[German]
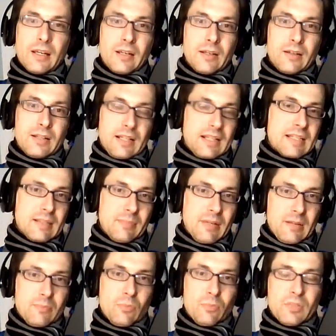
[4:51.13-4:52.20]
Äh, da geht es
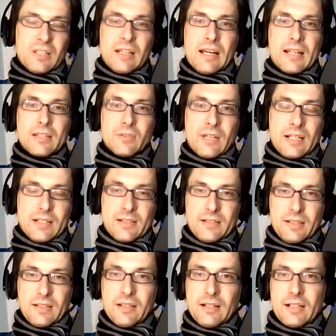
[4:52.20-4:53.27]
aber eben um Details und
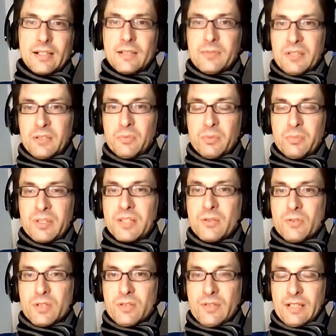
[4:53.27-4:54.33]
einzelne Inhalte, aber nicht um die
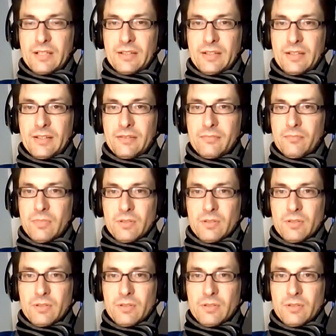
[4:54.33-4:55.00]
Beziehungsqualität.